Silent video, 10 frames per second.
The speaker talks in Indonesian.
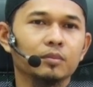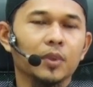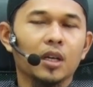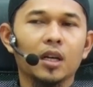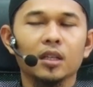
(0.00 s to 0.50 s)

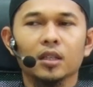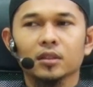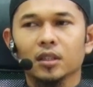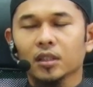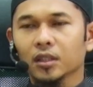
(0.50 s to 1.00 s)

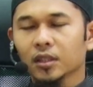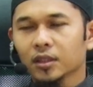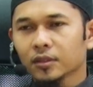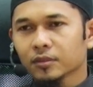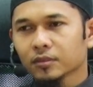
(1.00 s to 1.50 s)
penghalang
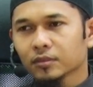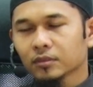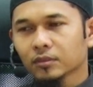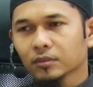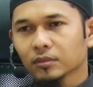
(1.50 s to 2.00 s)
dari
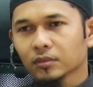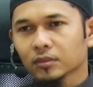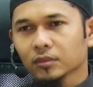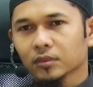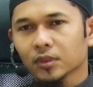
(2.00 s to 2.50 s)

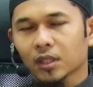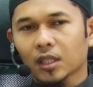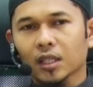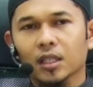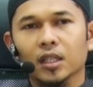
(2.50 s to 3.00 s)

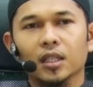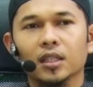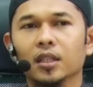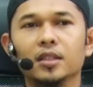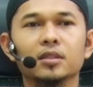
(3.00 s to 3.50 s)

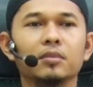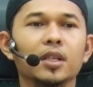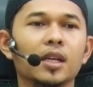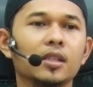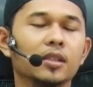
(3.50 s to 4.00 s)
neraka dan lain
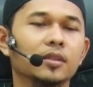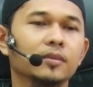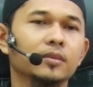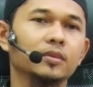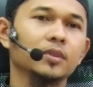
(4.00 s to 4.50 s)
sebagainya
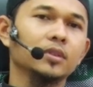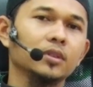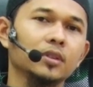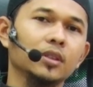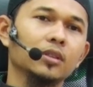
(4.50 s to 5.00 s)

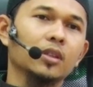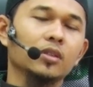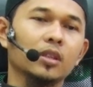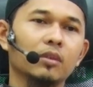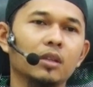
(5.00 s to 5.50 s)
itu
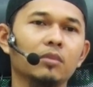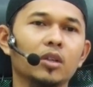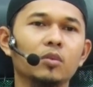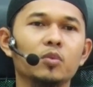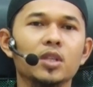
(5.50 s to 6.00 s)
keutamaan
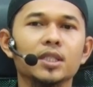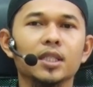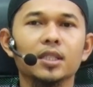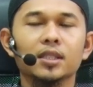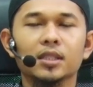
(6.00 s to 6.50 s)
baru
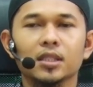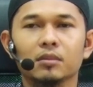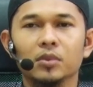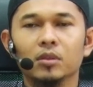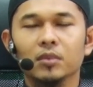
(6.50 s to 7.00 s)
puasanya
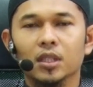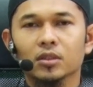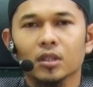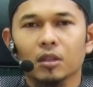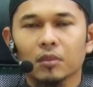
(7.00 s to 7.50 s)
saja belum
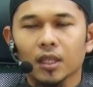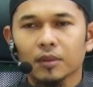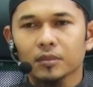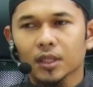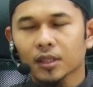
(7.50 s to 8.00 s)
lagi sholat
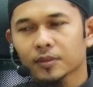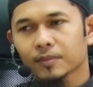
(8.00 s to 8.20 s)
malamnya